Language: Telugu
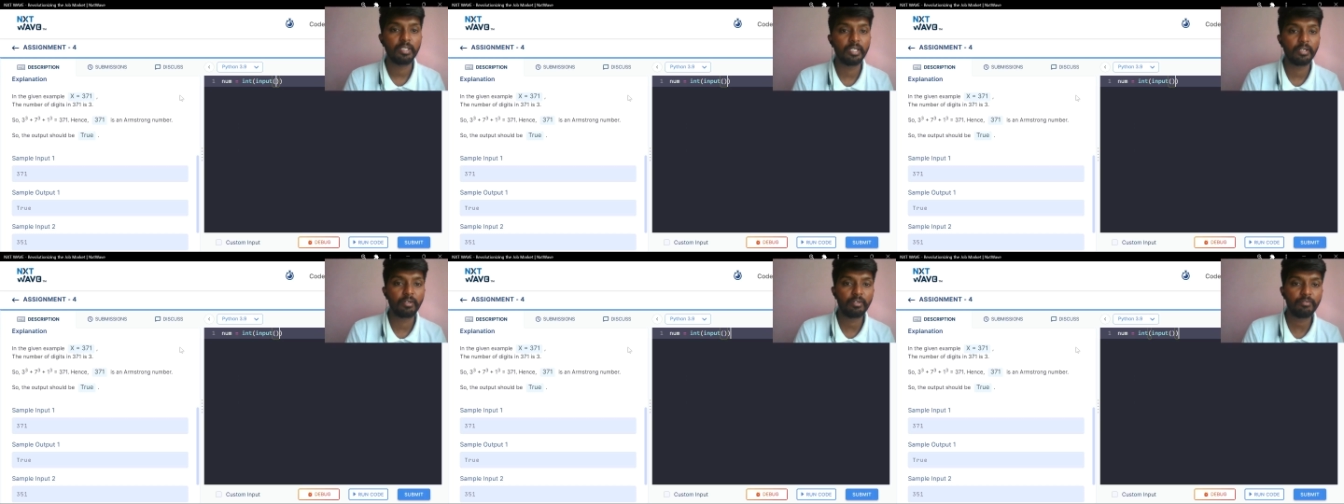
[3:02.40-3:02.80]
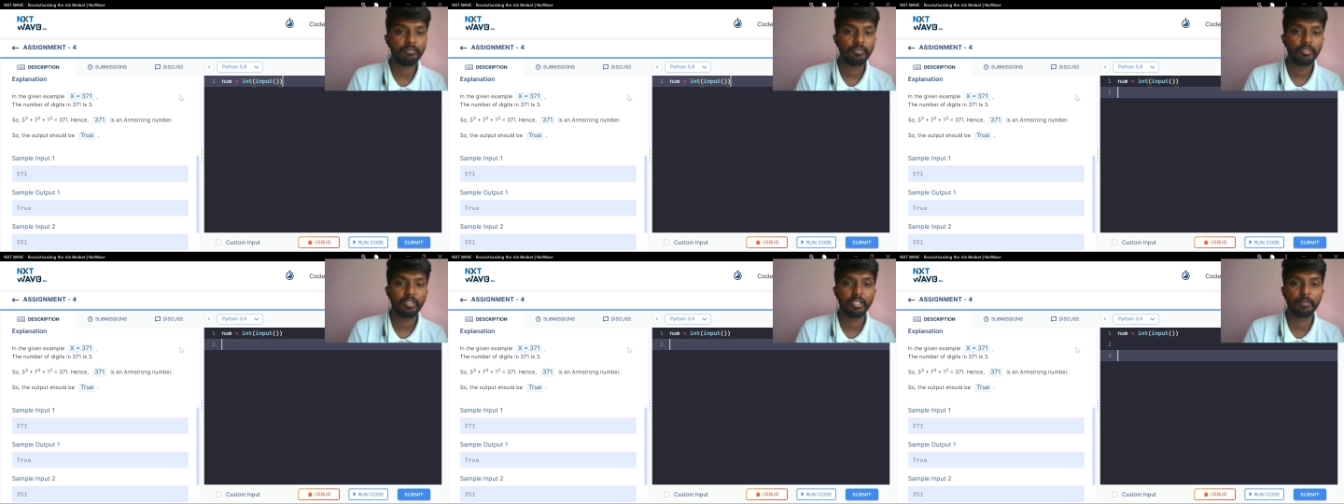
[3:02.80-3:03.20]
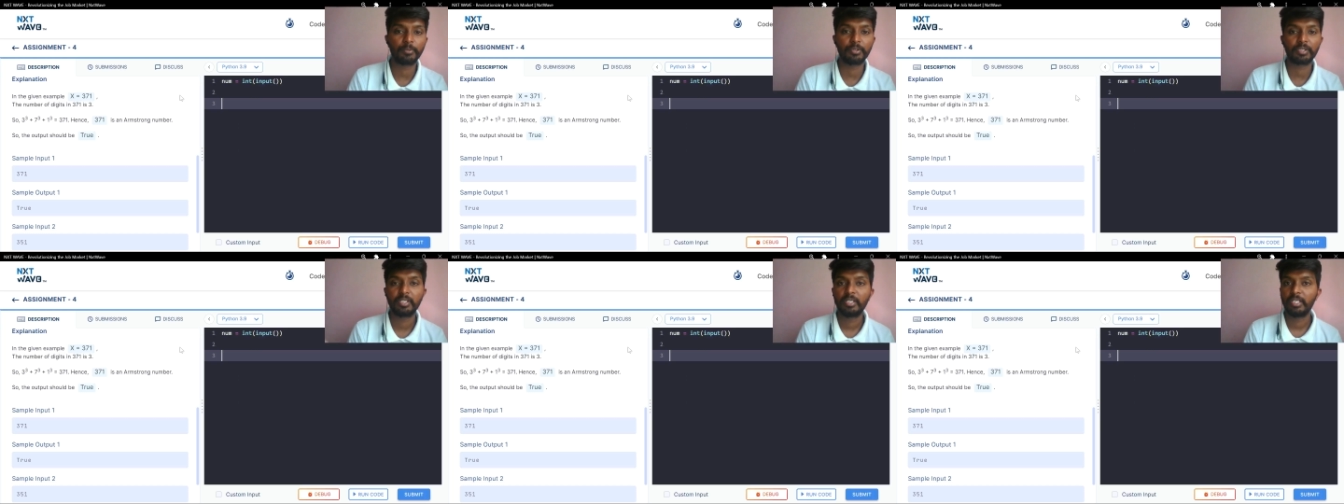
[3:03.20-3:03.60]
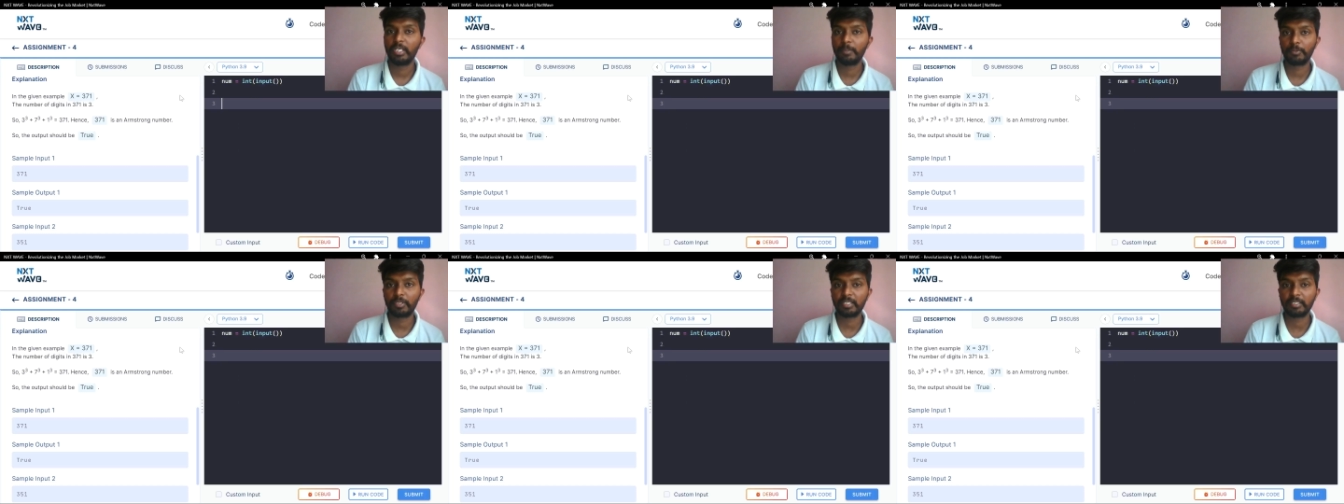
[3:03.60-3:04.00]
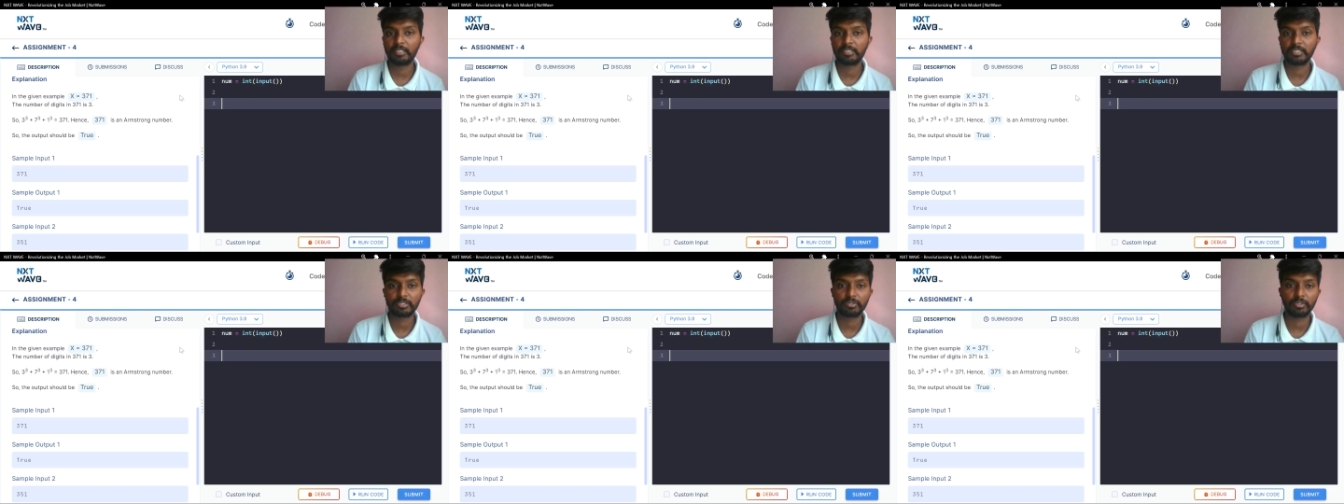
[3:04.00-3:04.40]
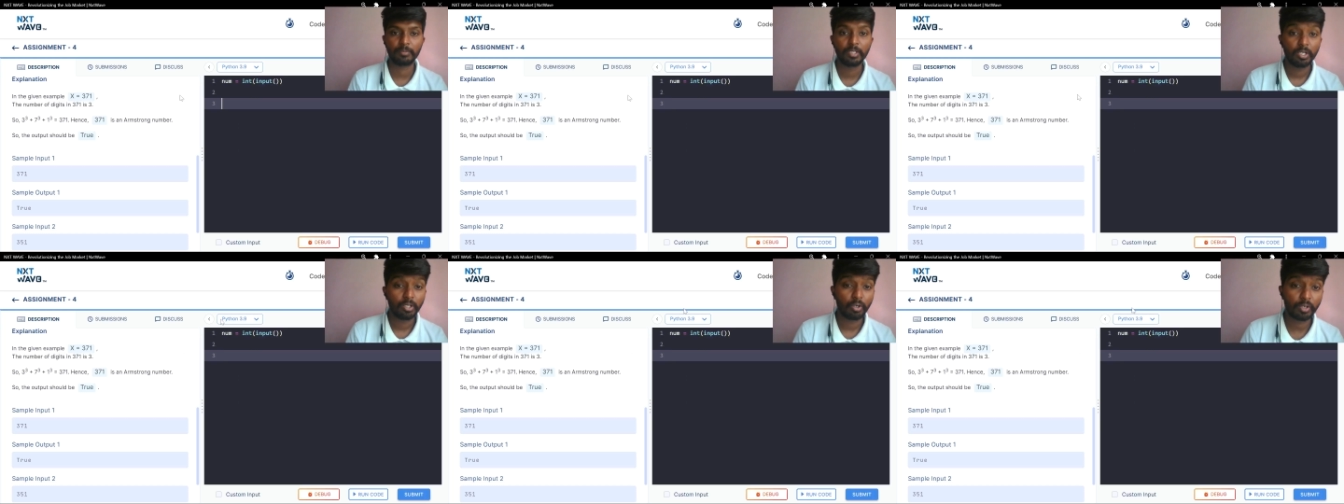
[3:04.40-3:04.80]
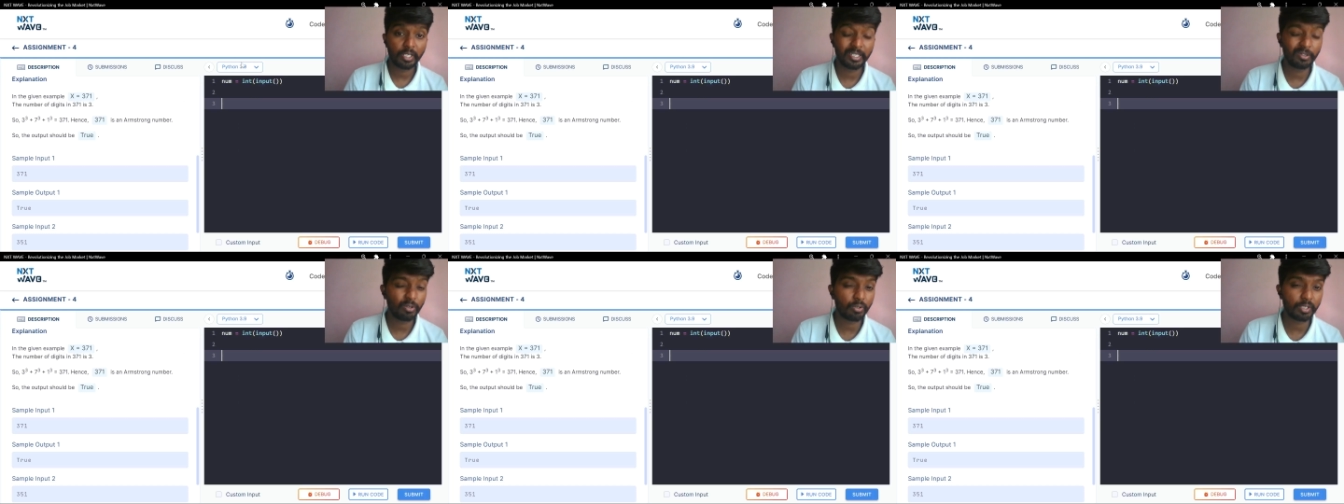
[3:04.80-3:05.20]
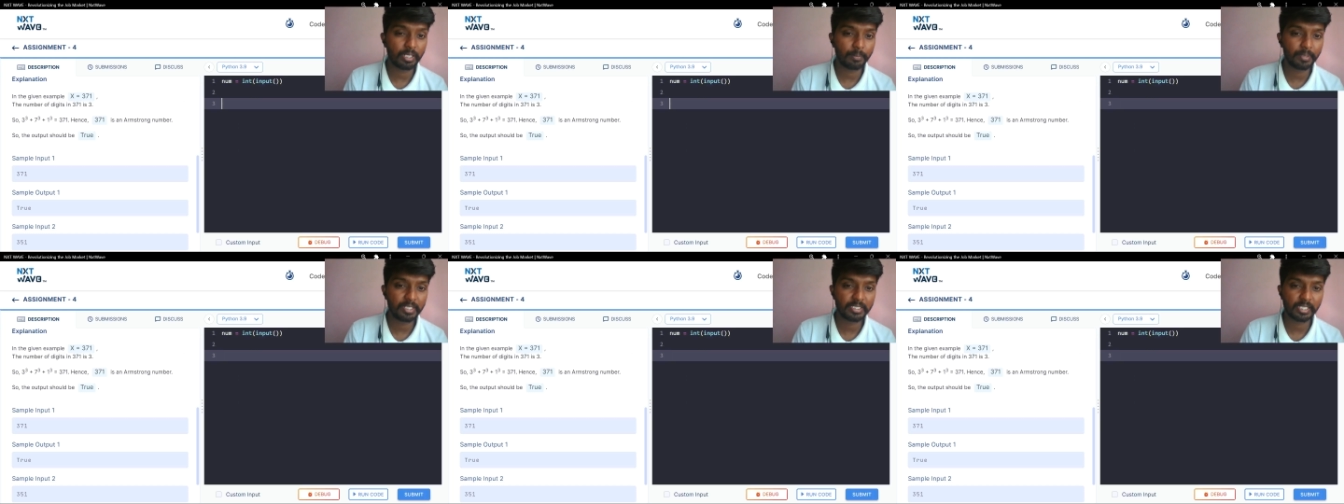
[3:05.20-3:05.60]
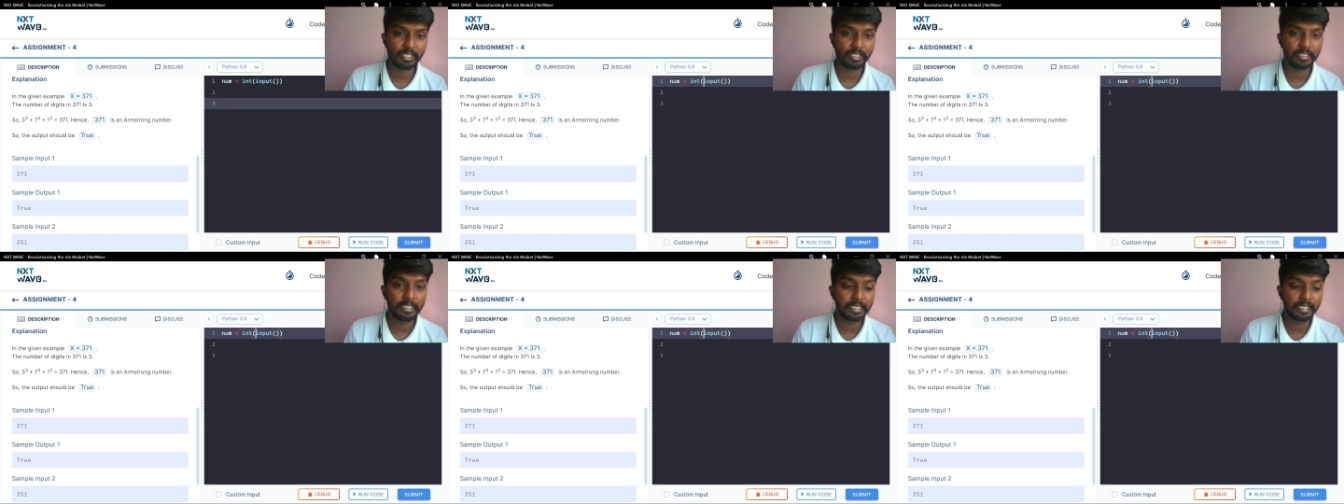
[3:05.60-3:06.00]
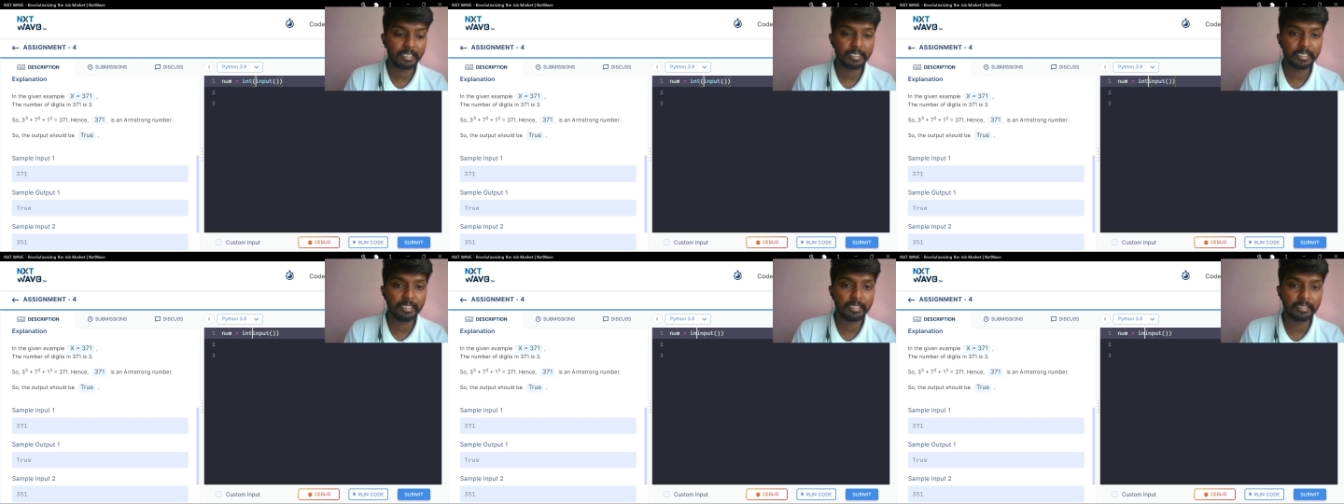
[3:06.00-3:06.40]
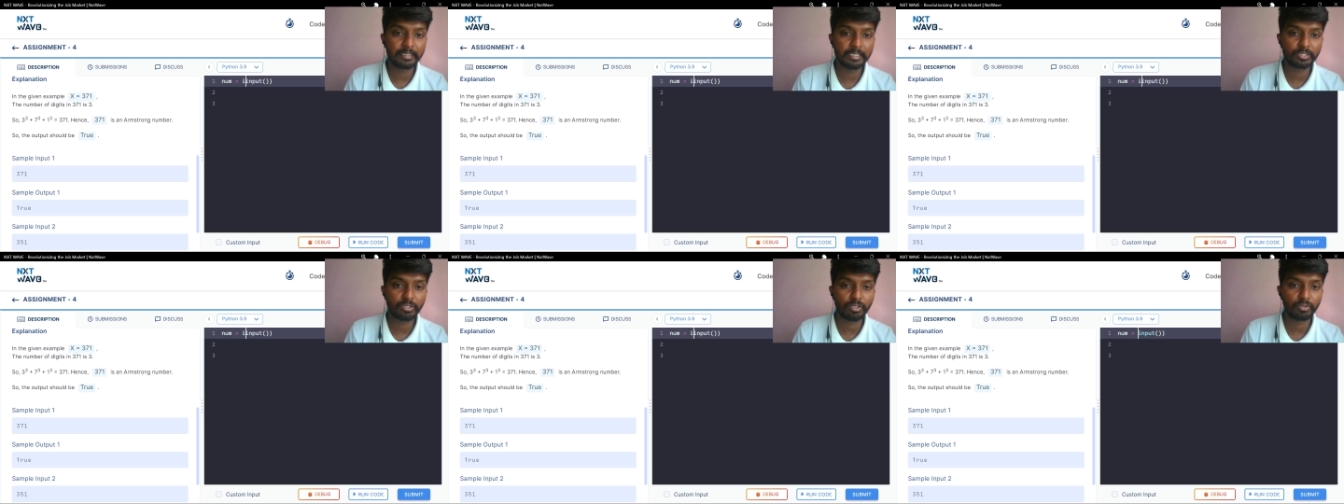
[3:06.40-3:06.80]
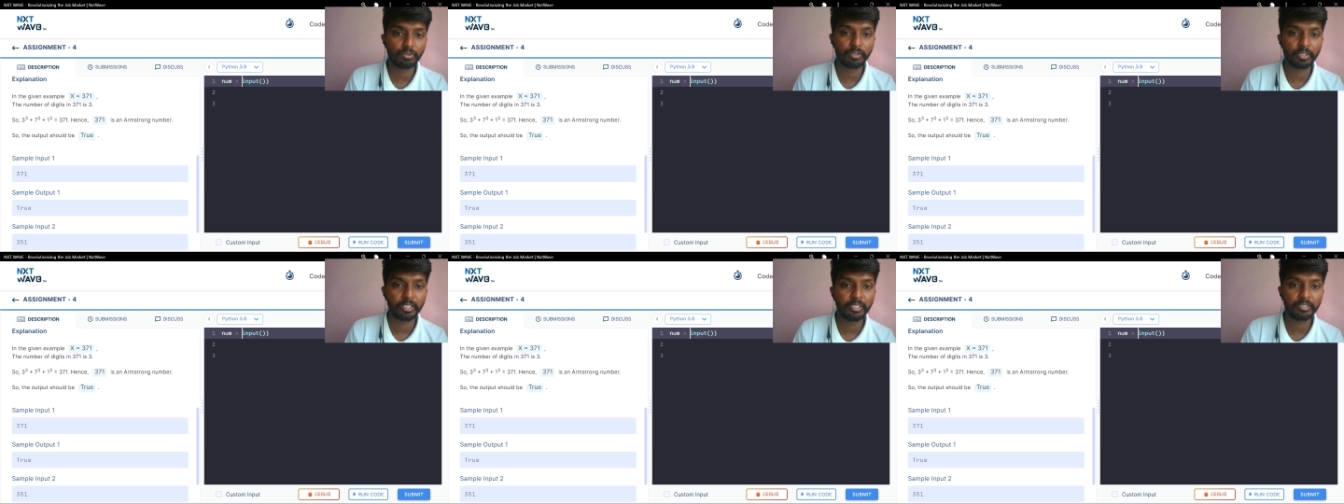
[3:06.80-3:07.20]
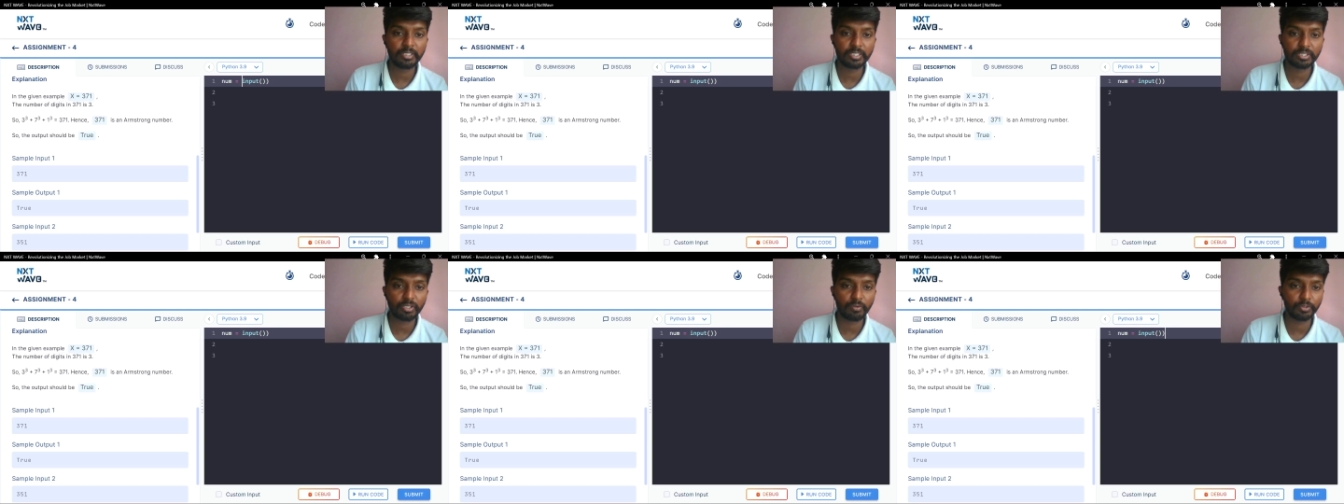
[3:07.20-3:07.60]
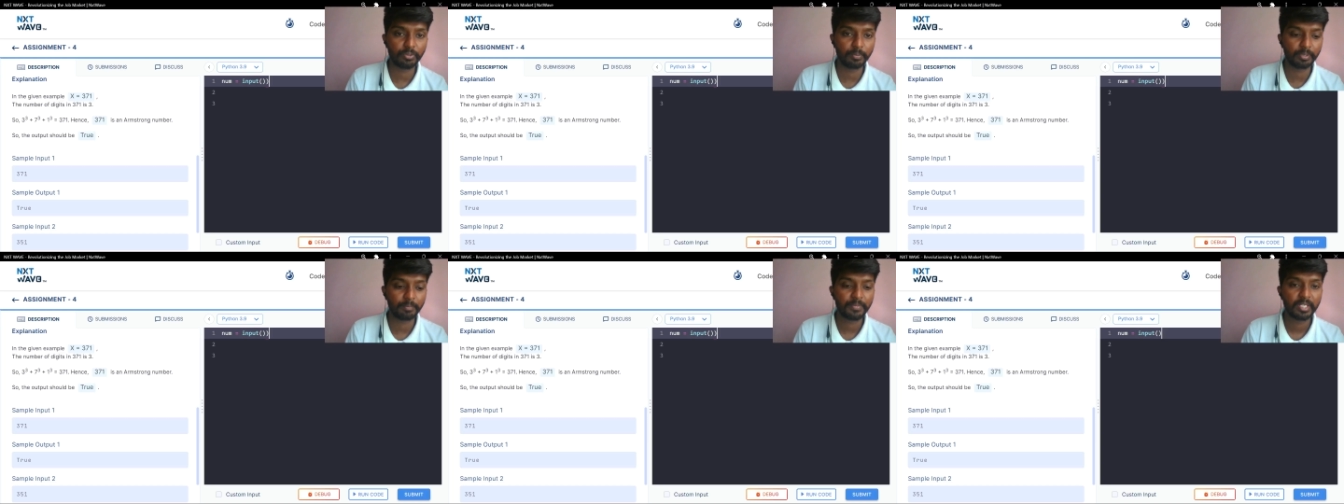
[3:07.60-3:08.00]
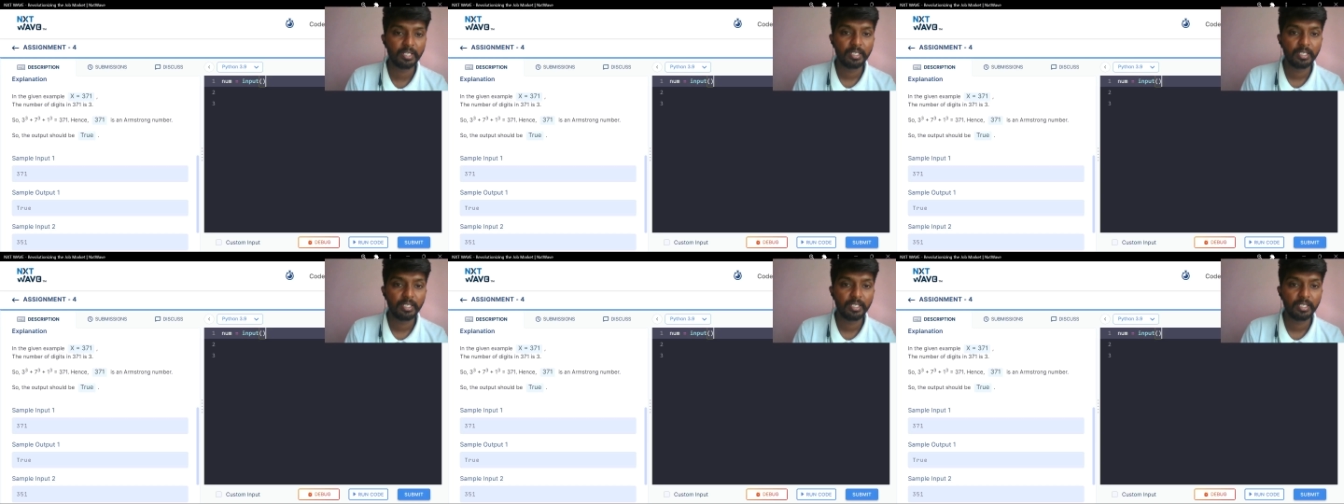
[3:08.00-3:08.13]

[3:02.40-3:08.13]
ఇంట్ ఆఫ్ ఇన్పుట్ ఇన్పుట్ అయితే తీసేసుకున్నాం ఓకే ఇంకొకటి గమనించాలి ఇక్కడ ఇంట్ తీసుకోకుండా ఇంట్ తీసుకోవద్దు మనం